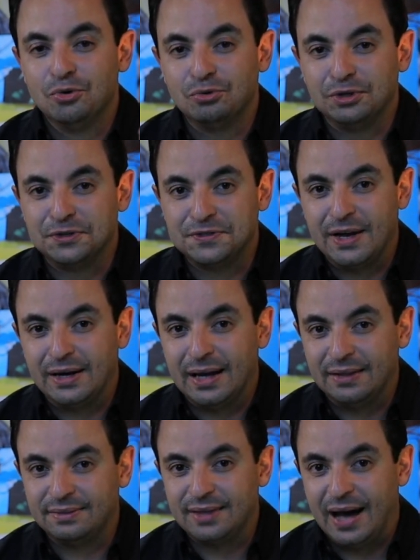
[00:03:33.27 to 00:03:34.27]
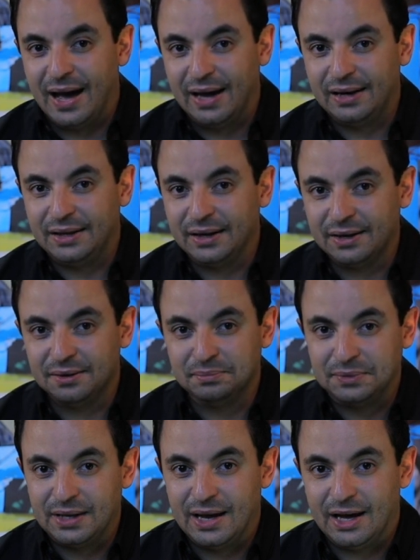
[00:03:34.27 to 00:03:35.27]
نستنى التعليق
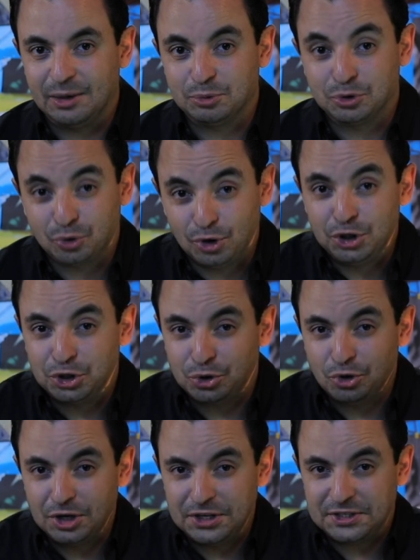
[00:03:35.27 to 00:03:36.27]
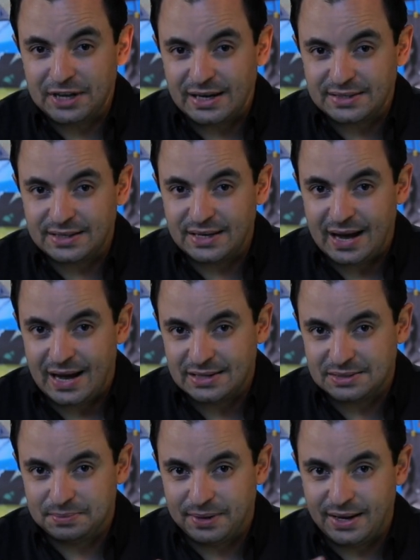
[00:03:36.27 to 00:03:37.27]
متاعك باش تقولي شكون الشخصية
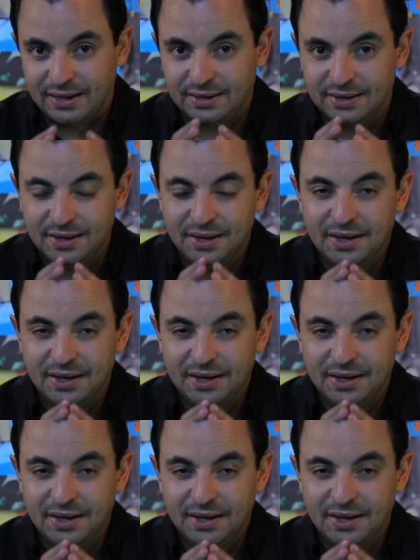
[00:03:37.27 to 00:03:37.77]
حسب رأيك